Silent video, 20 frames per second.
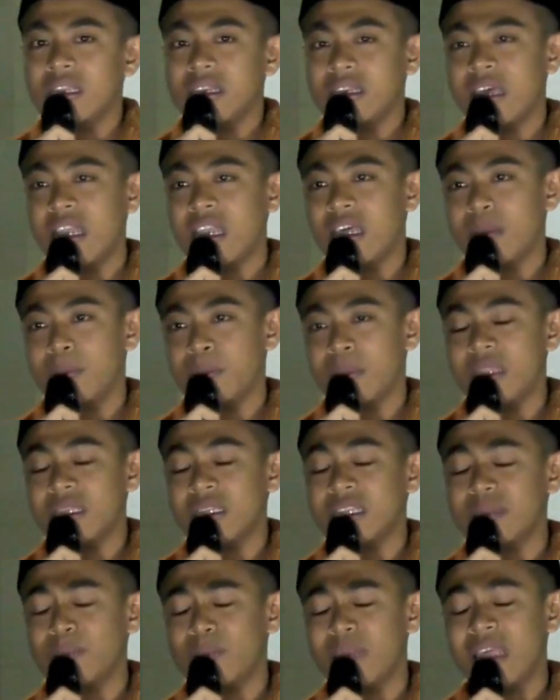dalam
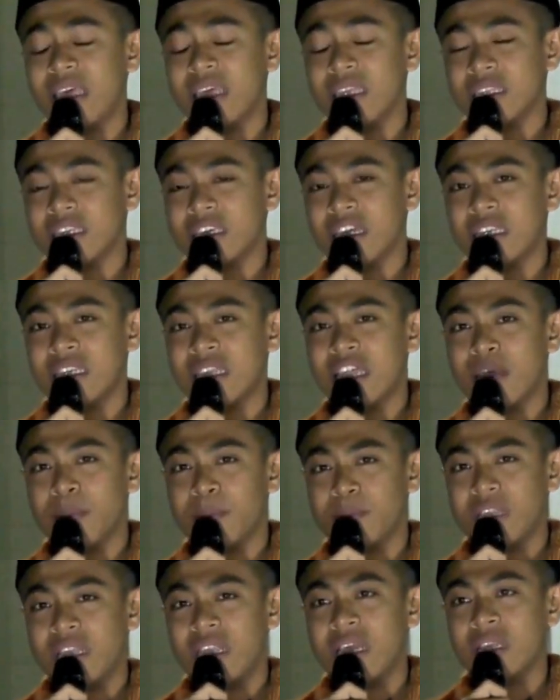melainkan
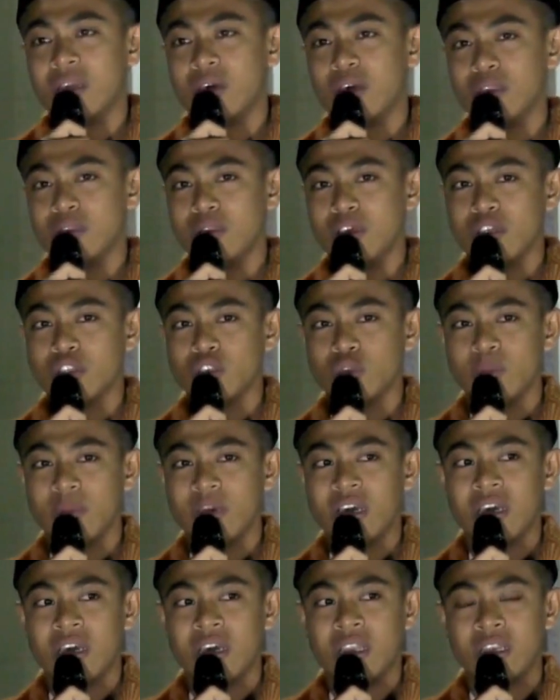dalam pilihan Allah
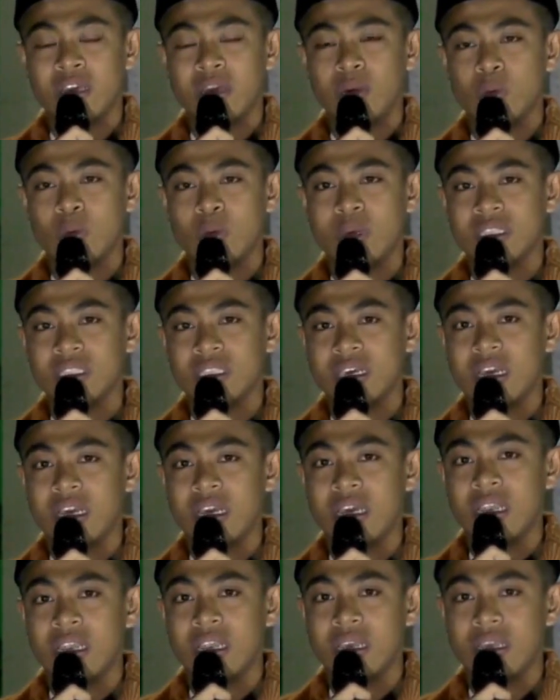Subhanahu wa
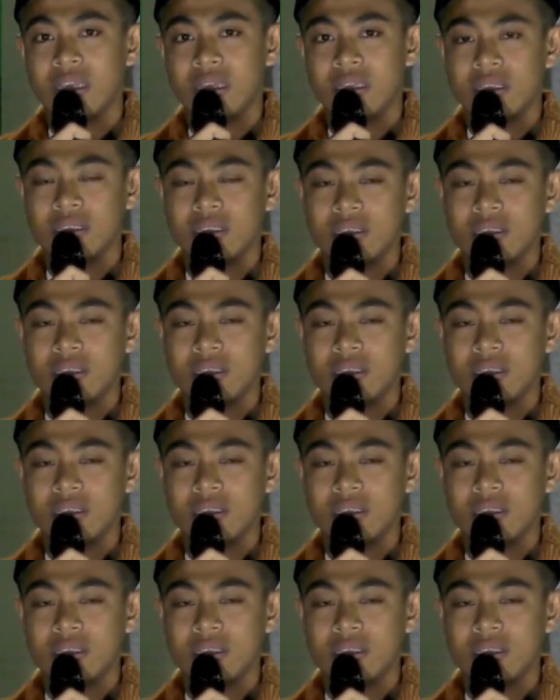taala.